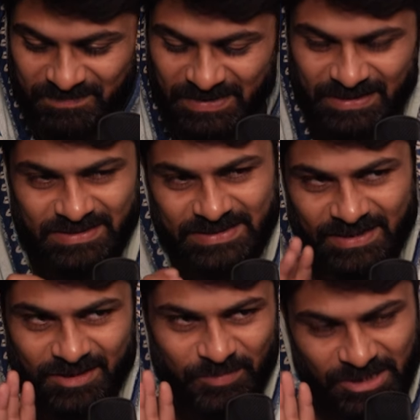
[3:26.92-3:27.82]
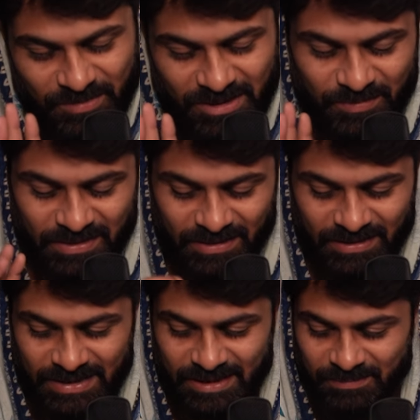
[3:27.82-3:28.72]
लेकिन सैलरी फिर भी नहीं बढ़ा
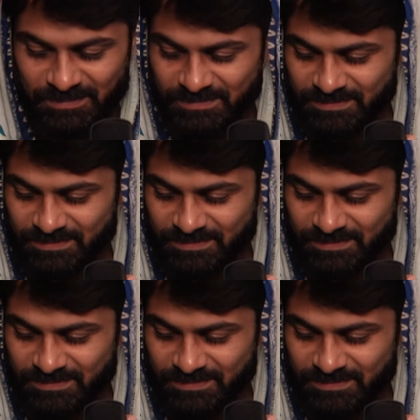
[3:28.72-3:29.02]
रहे आप